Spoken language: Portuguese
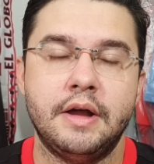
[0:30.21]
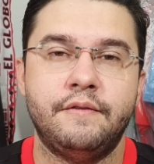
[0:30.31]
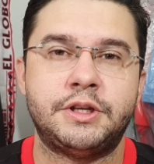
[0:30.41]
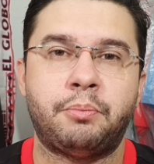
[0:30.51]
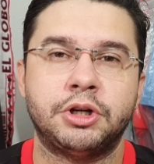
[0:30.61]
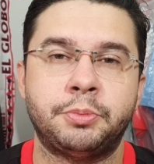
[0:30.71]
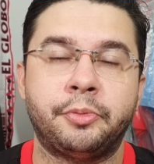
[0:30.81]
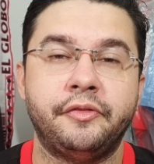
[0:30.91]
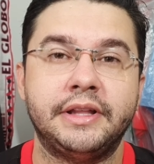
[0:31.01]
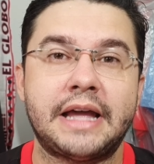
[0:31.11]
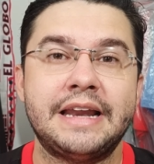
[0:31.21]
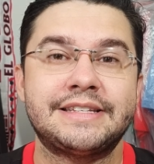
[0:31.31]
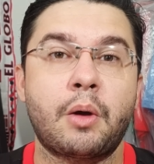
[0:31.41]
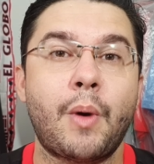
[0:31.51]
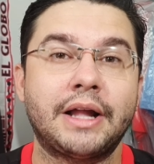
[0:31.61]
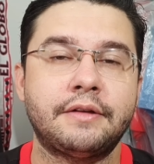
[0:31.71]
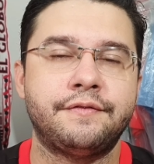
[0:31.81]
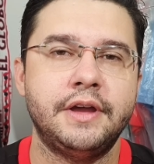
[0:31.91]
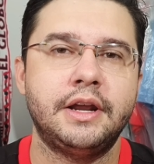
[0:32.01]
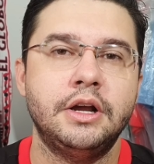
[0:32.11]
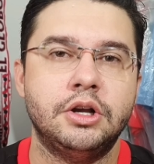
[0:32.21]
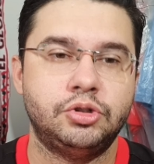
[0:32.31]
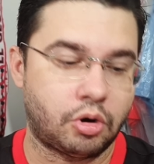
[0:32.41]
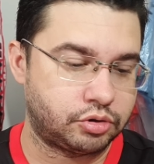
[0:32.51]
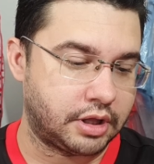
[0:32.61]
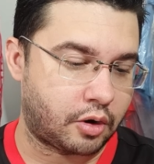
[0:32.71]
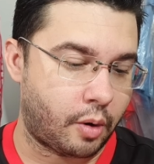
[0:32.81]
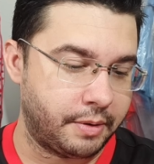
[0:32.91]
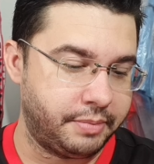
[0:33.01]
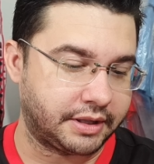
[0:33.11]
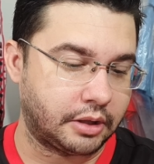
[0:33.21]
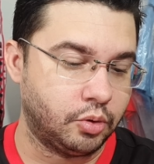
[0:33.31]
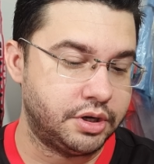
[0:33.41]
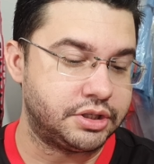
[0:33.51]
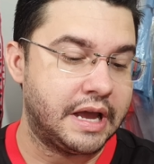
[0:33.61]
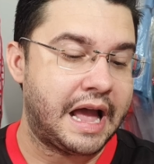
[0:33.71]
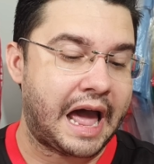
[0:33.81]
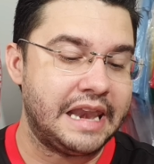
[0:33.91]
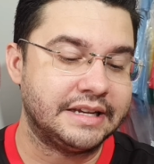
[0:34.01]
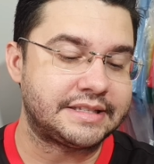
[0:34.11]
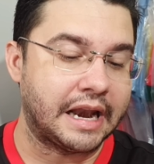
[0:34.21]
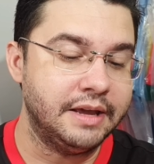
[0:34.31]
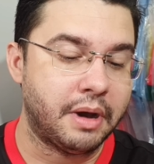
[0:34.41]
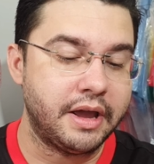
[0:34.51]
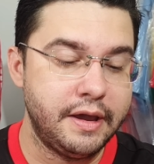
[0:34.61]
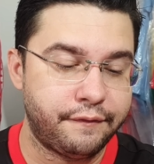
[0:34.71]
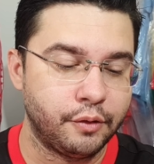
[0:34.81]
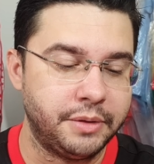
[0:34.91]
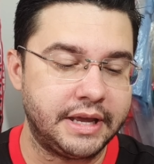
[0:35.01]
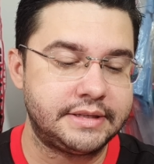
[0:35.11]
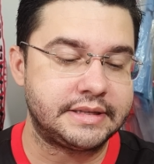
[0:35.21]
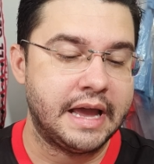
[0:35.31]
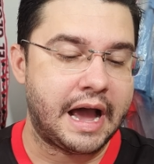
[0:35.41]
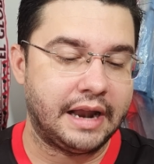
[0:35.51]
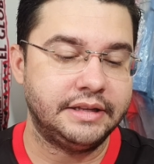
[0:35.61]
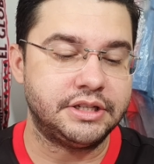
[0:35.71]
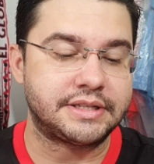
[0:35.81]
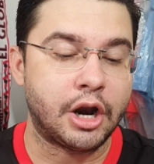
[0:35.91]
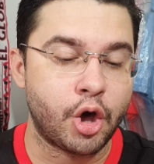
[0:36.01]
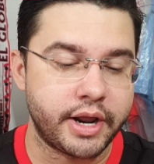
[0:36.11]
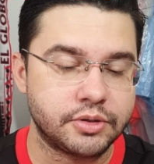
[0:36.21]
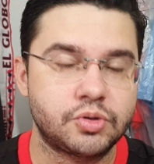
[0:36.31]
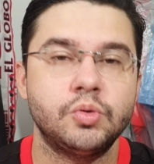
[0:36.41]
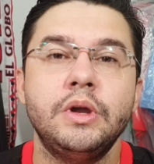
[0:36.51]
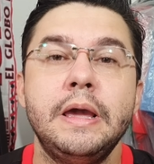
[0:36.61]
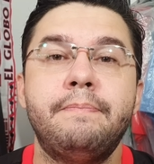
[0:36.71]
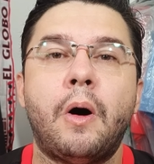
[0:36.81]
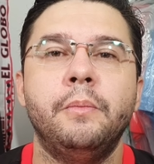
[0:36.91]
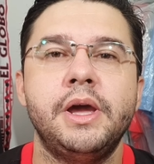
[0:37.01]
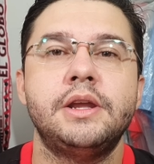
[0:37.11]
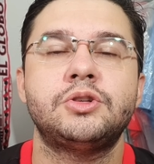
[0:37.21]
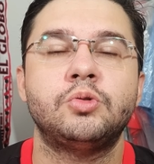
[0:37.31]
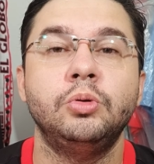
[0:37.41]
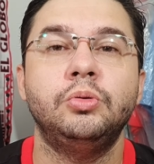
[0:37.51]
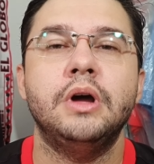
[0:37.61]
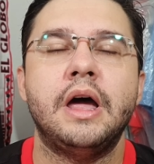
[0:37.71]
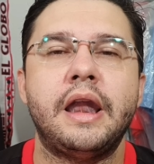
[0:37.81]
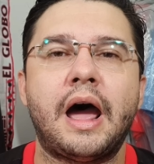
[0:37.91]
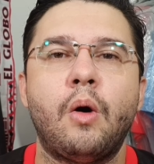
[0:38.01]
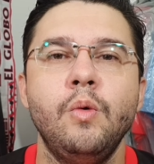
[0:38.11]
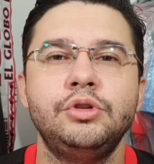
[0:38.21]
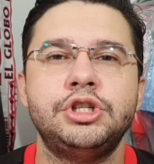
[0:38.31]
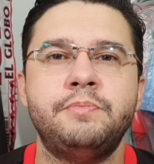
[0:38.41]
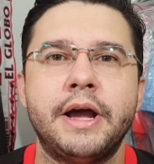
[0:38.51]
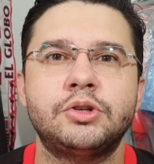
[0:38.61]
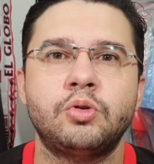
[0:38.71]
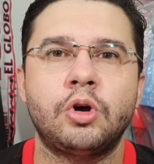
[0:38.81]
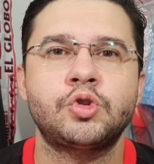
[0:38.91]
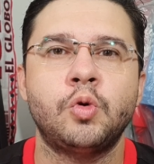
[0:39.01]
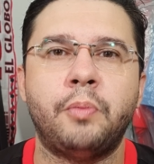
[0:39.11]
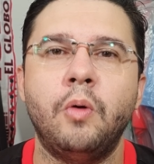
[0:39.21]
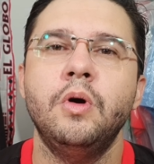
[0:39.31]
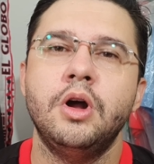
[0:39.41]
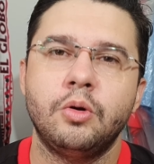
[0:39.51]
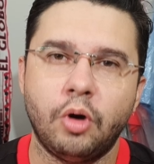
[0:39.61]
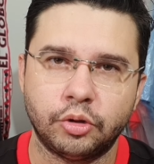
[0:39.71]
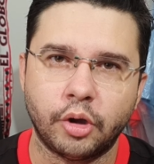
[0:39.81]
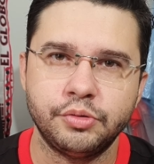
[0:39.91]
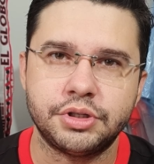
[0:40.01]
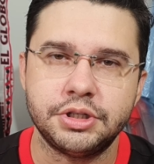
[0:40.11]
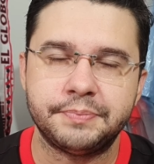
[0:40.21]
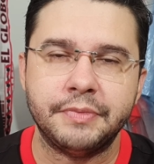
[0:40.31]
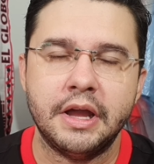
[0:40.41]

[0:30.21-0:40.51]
Você pode aproveitar nessa quarta-feira jogos da Copa Libertadores, Aliança Lima e Fluminense, além de São Lourenço e Palmeiras, tudo na 1xBet com o nosso cupom Godoy1x.